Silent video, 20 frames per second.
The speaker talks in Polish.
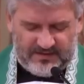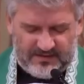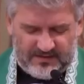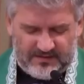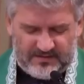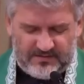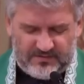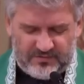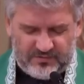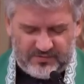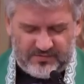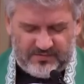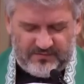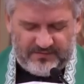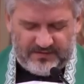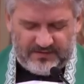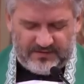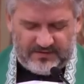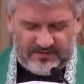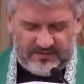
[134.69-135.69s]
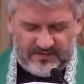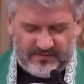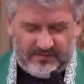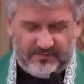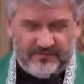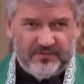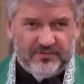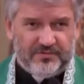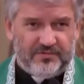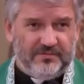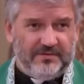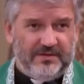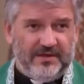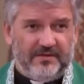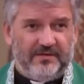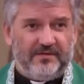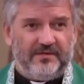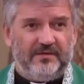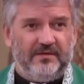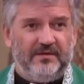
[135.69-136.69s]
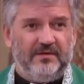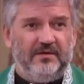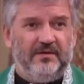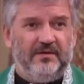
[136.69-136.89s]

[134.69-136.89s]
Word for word: Dlatego człowiek nie stworzył nas